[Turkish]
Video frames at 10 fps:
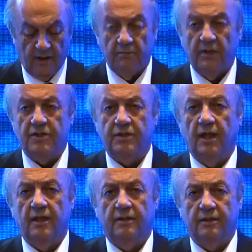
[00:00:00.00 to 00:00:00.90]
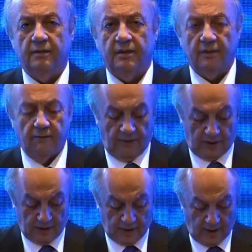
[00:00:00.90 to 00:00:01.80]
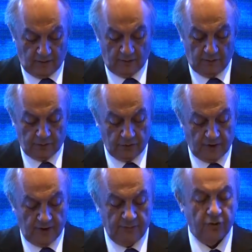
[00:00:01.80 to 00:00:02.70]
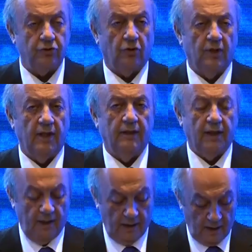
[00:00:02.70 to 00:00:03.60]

başta tarım ve gıda olmak üzere birçok alanda